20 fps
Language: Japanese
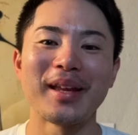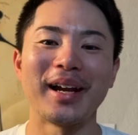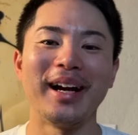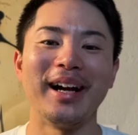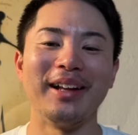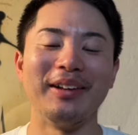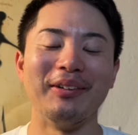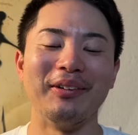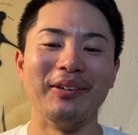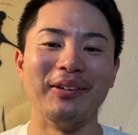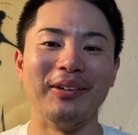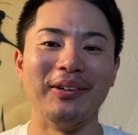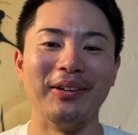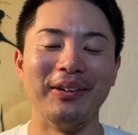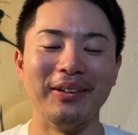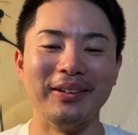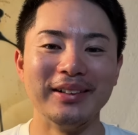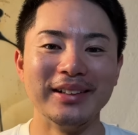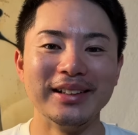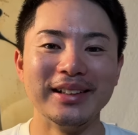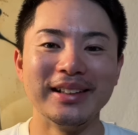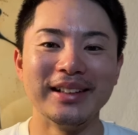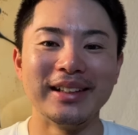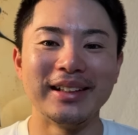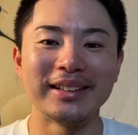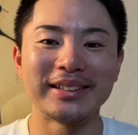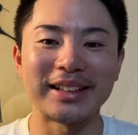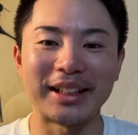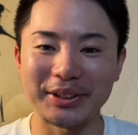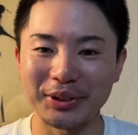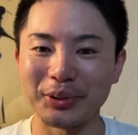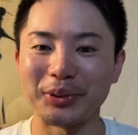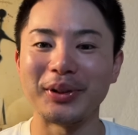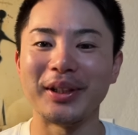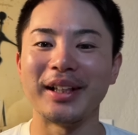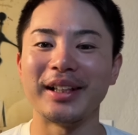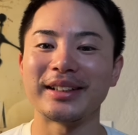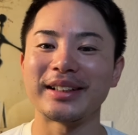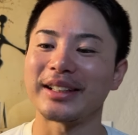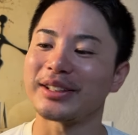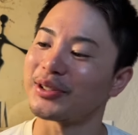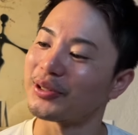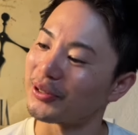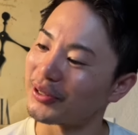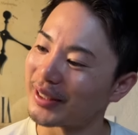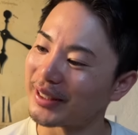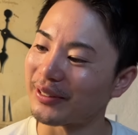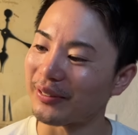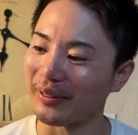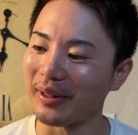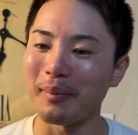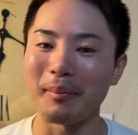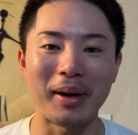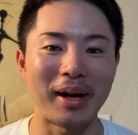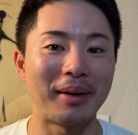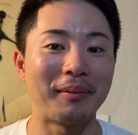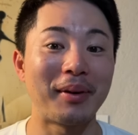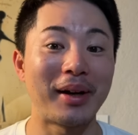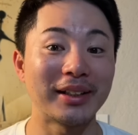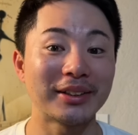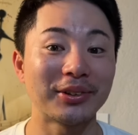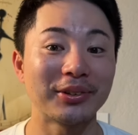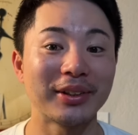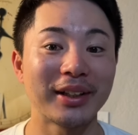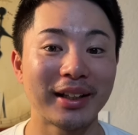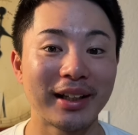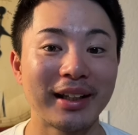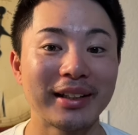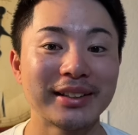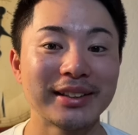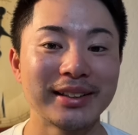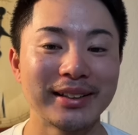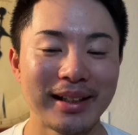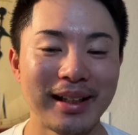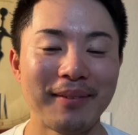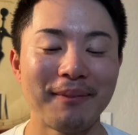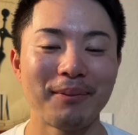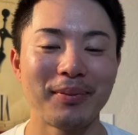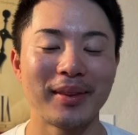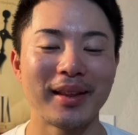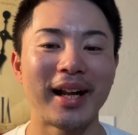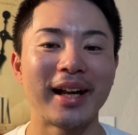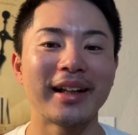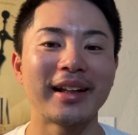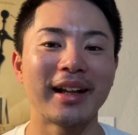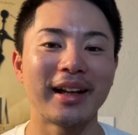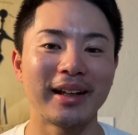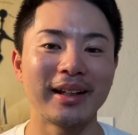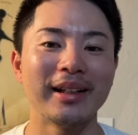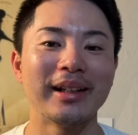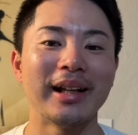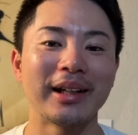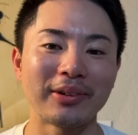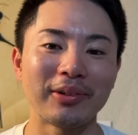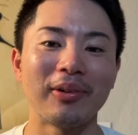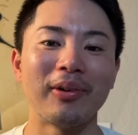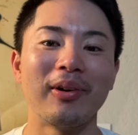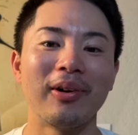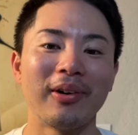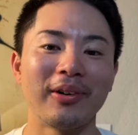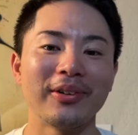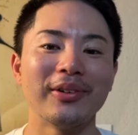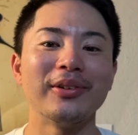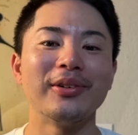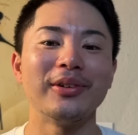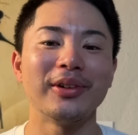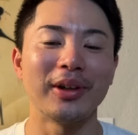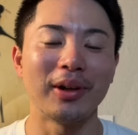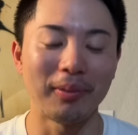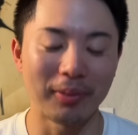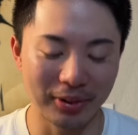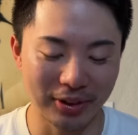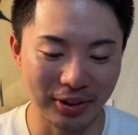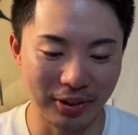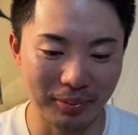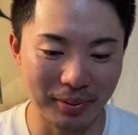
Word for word: あのー、社長に、社長にというか、まあまあ、そんな感じにね、なれたらいいなというふうに思っており